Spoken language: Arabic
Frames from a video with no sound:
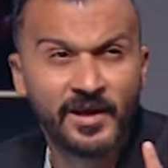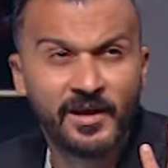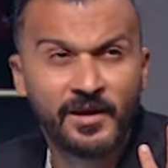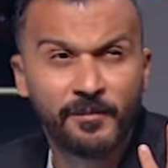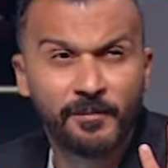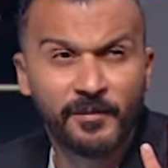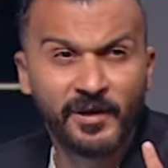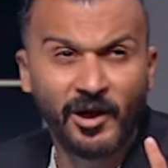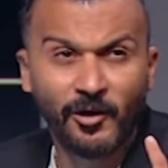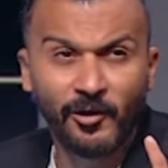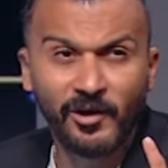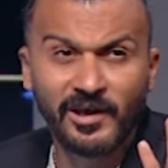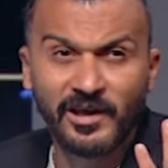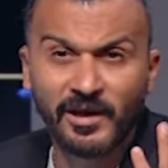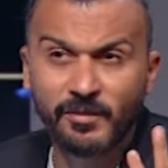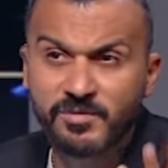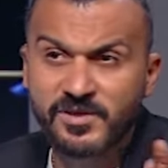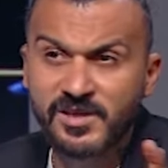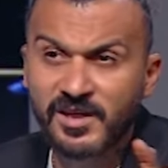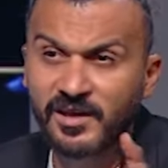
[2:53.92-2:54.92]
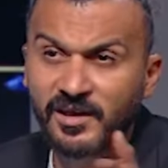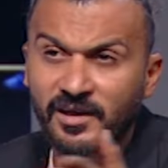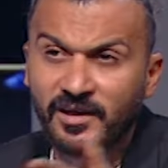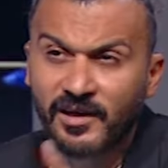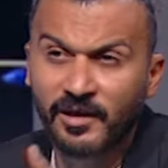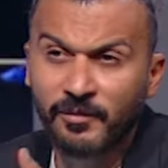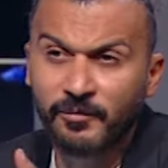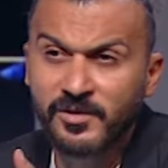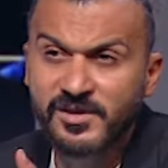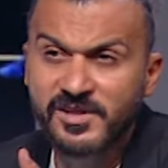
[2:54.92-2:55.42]
من حوالي كام سنه
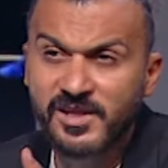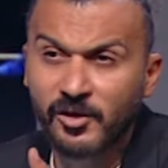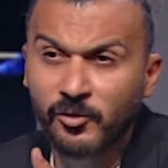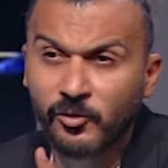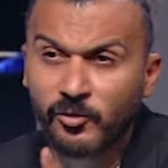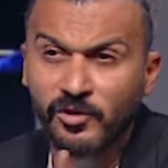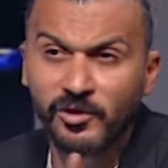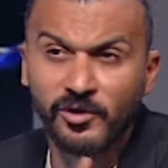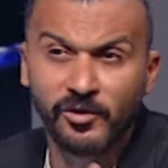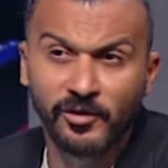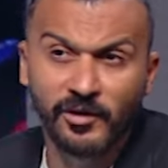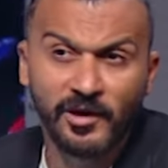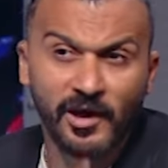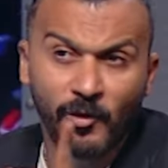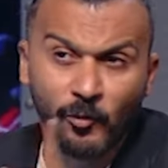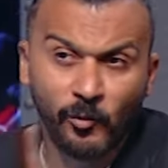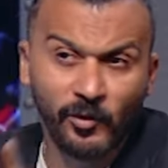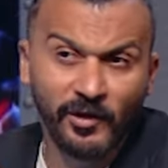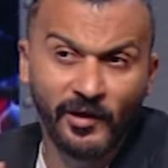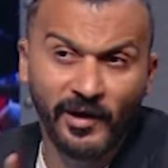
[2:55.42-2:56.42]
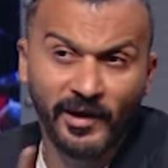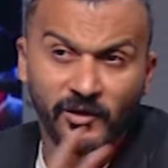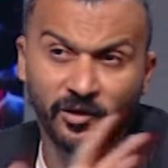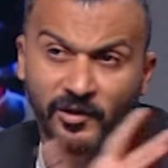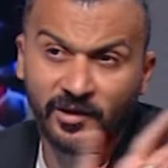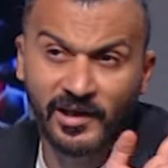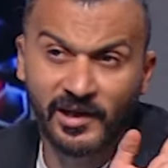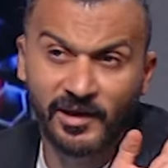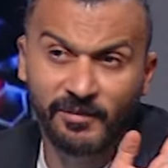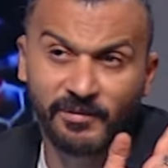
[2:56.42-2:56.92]
كان بيسالوني اول واحد
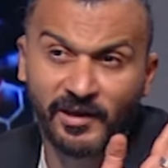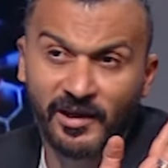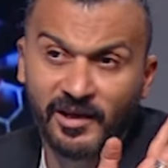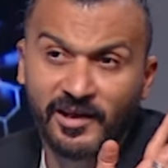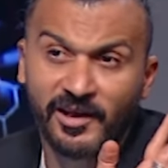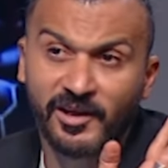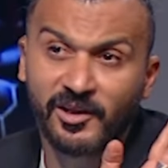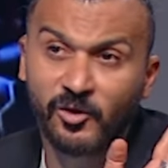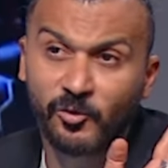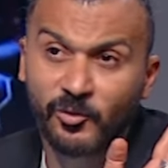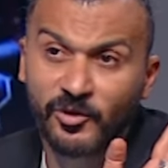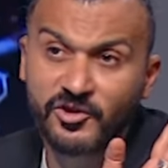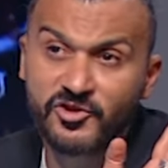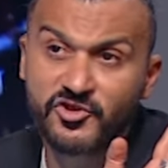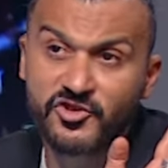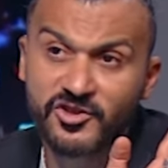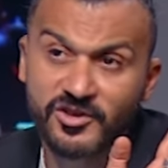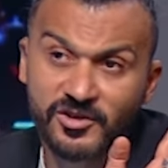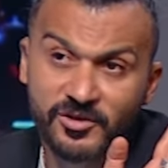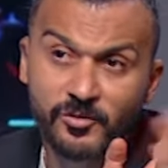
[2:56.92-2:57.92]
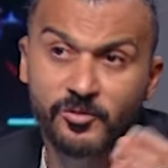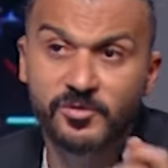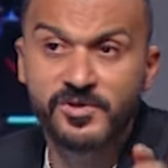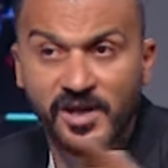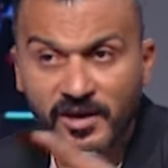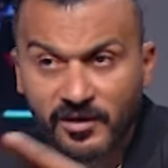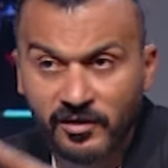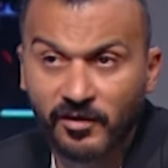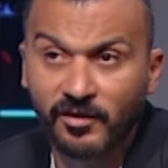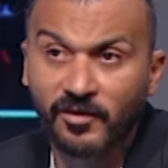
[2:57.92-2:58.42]
اتكلمت عليه كان الونش
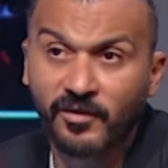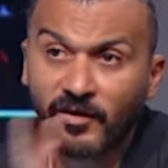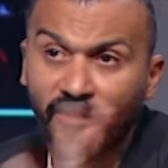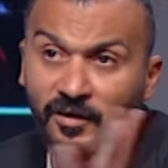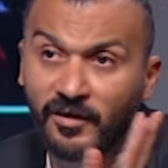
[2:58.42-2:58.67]
وساعتها راح